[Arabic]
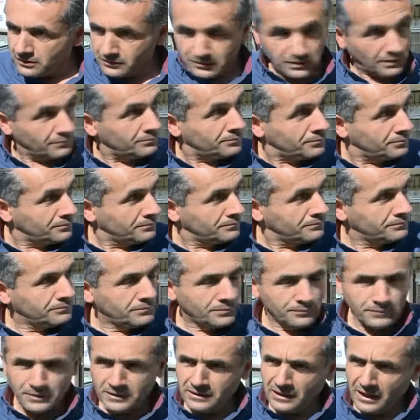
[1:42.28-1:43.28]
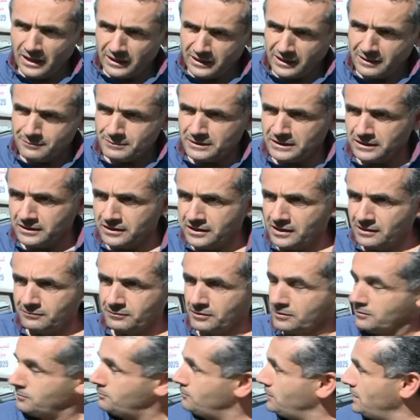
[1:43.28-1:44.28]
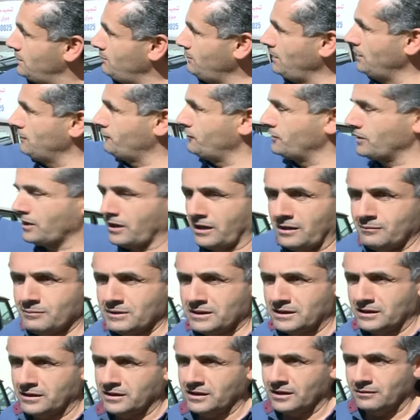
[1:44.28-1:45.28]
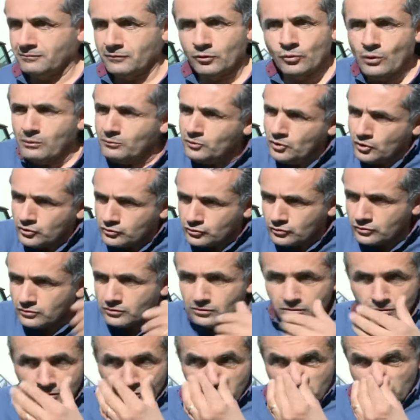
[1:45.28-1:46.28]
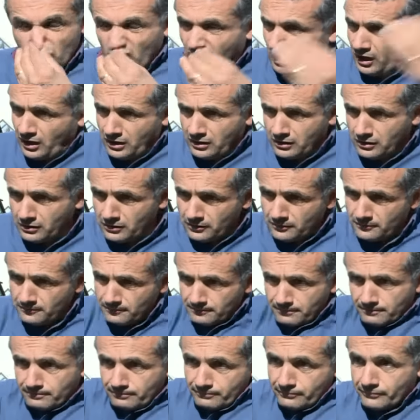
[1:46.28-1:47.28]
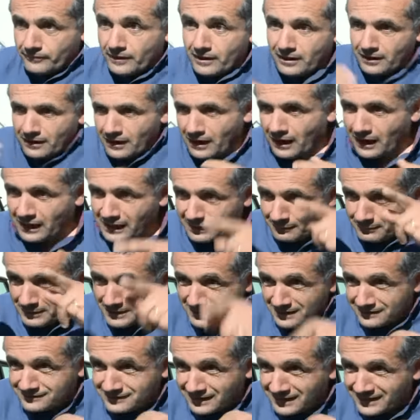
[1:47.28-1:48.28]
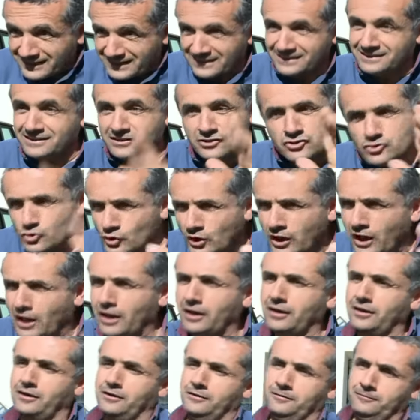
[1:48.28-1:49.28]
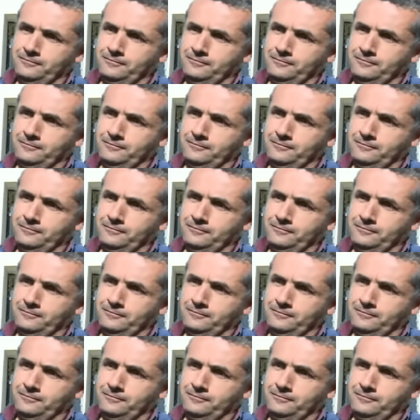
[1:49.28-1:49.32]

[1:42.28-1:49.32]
طب بالنهر قيمة القيامة بالمحفير قيمة القيامة وين بنحطهم؟ شو الحل؟ أنا بدي أسألك أنت شو الحل؟